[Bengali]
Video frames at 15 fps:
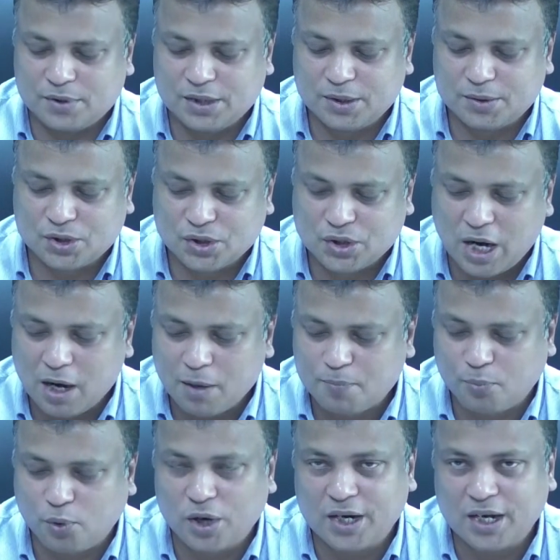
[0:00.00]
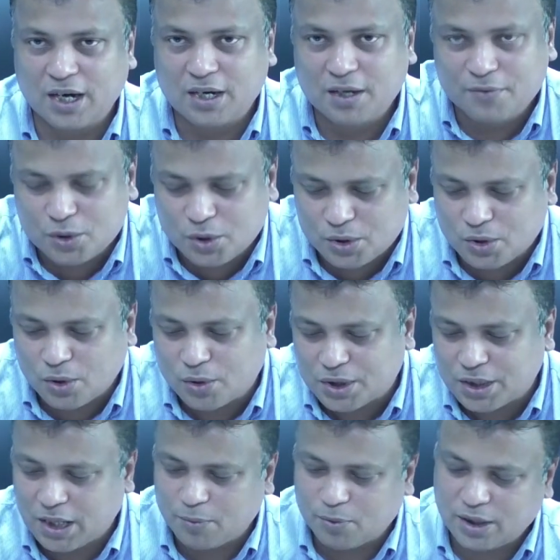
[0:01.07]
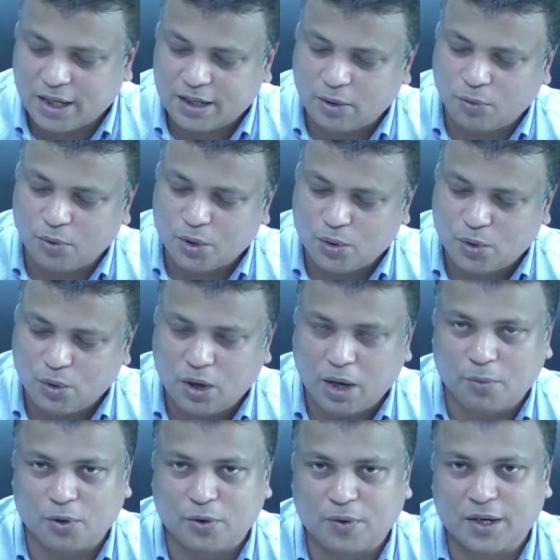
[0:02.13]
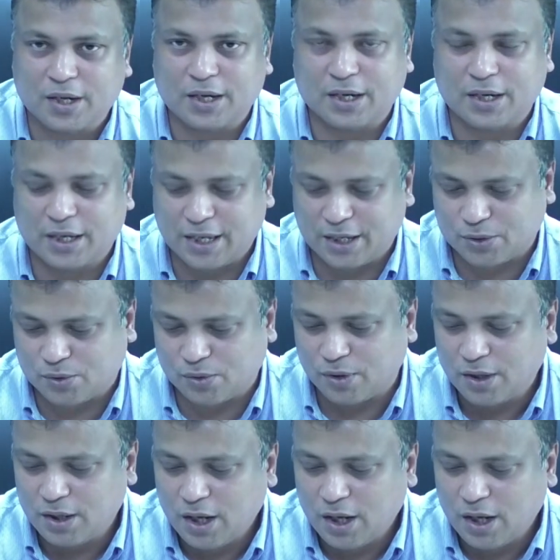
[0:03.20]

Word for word: যে শার্প পলিটিক্যাল ডিভিশন ছিল সেটার মধ্যে একটা ঐক্য আবরণ নিয়ে আসতো